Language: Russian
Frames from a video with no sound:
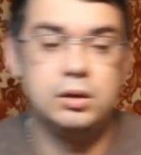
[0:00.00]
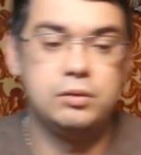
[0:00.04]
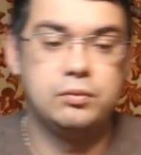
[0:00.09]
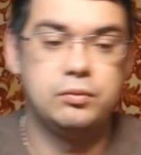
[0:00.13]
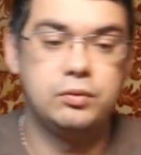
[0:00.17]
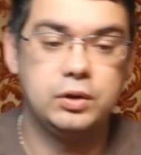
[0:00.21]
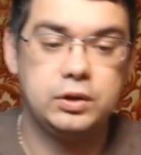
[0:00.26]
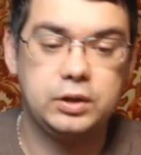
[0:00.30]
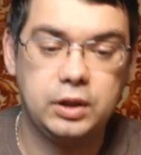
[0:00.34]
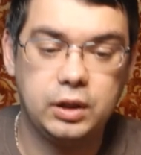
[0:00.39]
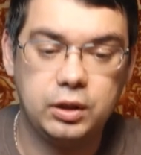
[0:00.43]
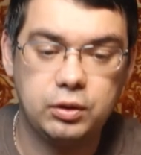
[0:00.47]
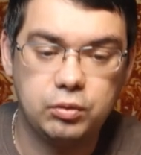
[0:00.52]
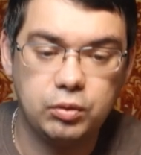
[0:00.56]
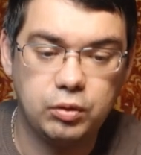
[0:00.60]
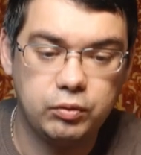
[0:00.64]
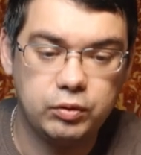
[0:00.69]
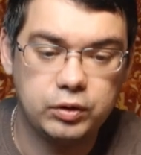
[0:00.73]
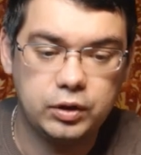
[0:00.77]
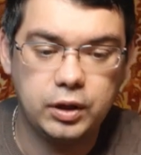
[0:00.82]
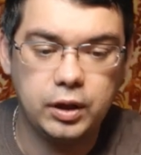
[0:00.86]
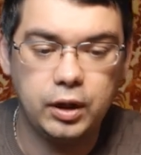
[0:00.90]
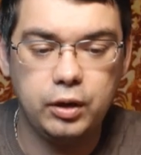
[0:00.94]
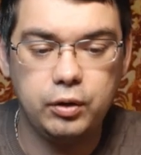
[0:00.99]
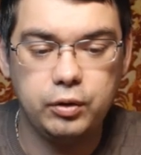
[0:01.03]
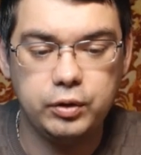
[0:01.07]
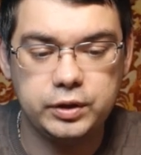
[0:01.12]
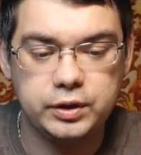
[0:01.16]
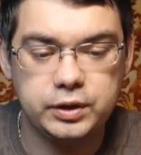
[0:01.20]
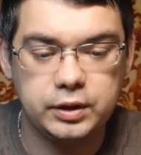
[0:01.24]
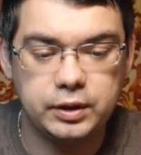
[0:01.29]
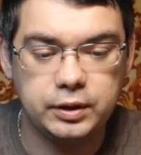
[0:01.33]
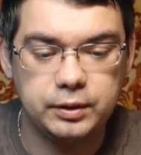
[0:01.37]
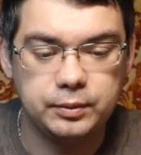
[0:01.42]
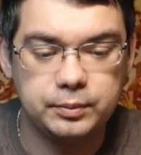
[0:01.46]
Вот такое вот
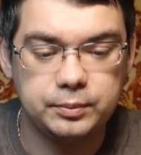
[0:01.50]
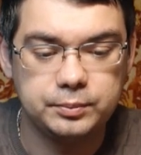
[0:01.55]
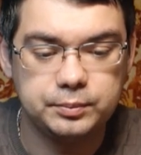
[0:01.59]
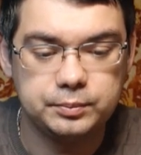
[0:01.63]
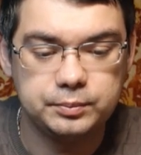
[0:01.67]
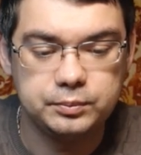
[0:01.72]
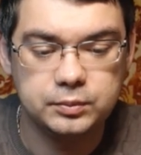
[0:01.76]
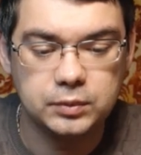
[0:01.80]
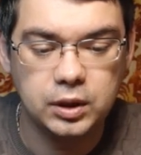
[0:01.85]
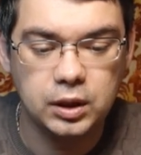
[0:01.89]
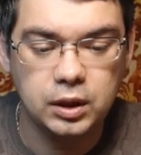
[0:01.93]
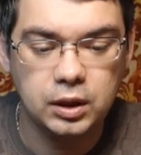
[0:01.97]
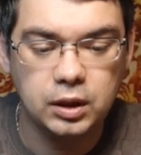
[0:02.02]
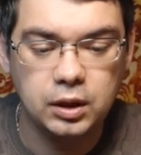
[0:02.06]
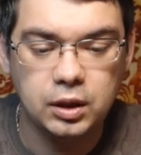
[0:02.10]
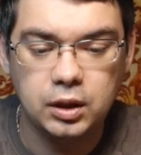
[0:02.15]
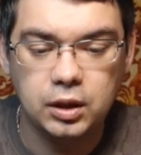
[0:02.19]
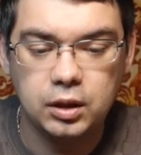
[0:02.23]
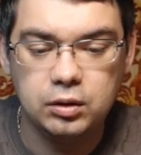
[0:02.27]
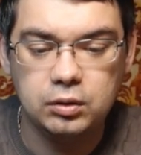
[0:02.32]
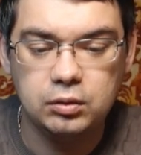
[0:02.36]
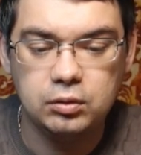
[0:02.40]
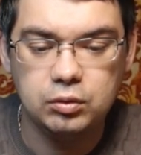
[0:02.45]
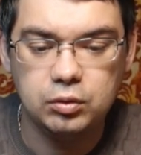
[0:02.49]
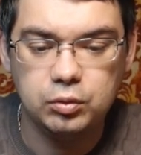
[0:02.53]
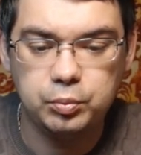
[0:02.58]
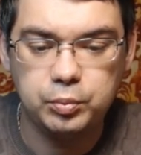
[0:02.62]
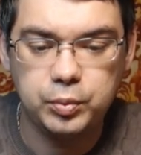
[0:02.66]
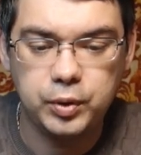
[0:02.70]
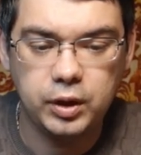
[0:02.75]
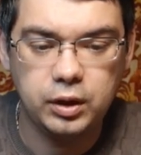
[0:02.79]
колесико. Ну,